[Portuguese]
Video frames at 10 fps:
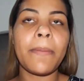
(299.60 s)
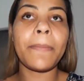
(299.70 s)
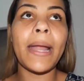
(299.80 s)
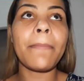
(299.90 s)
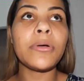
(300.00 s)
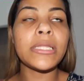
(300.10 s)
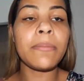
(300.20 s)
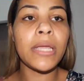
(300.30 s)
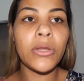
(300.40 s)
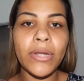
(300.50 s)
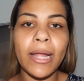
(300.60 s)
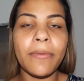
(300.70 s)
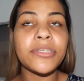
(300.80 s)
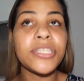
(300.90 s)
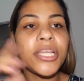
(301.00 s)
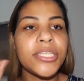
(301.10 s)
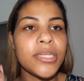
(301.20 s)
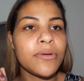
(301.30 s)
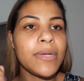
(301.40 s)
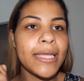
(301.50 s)
pra poder melhorar. Gente,
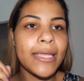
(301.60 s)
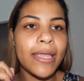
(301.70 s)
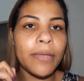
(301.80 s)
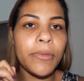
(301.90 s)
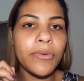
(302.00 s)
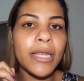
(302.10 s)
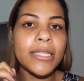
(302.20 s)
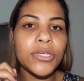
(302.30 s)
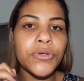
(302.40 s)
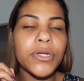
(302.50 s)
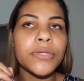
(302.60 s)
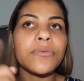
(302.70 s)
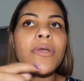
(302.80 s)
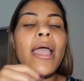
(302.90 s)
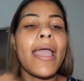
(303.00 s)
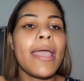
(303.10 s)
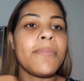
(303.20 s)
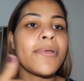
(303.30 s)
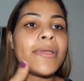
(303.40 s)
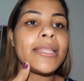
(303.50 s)
não liguem, a Emanuele tá chorando. É
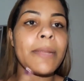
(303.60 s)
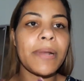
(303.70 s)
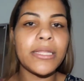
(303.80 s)
porque eu entrei pra